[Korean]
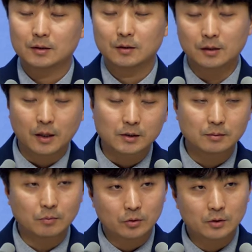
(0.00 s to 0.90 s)
여기 계신
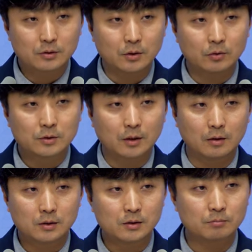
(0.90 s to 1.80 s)
모든 전도자
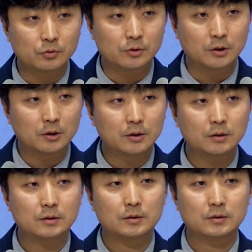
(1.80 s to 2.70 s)
어르신분들,
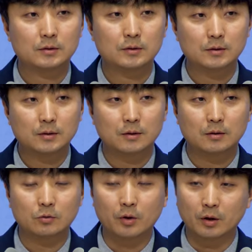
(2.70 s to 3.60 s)

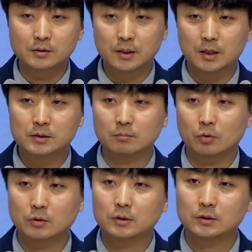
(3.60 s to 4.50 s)
우리 언제 갈지
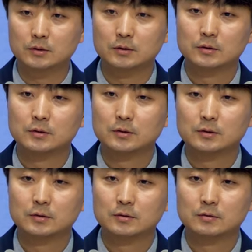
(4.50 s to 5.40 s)
모르는
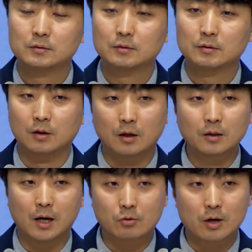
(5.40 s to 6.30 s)
그런
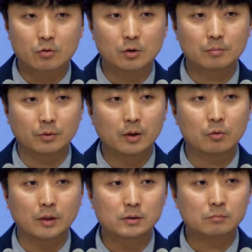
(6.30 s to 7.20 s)
하루하루를 보내고
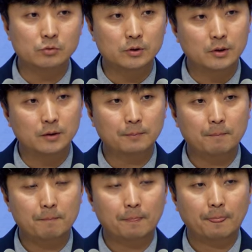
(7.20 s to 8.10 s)
계신 분들,
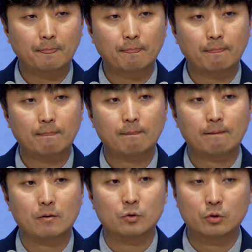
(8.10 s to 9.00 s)

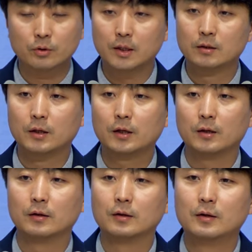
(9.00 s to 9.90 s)
우리
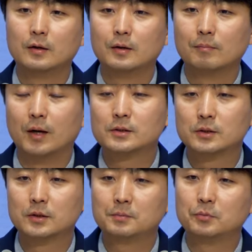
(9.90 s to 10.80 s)
후대들이
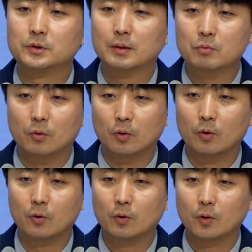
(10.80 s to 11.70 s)
말씀
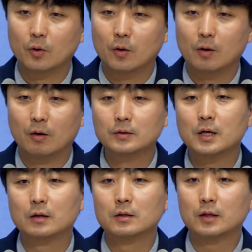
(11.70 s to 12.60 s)
붙잡고
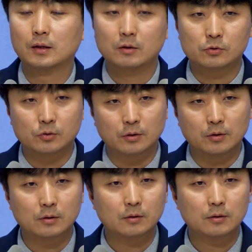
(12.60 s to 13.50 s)
언약을 깨달을 수
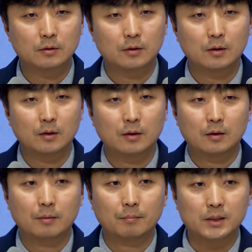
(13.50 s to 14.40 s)
있는
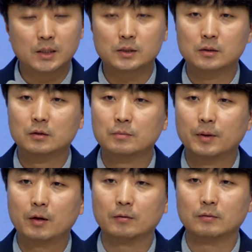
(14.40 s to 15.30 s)
메시지
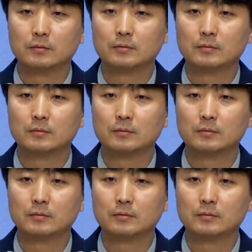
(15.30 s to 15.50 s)
들으면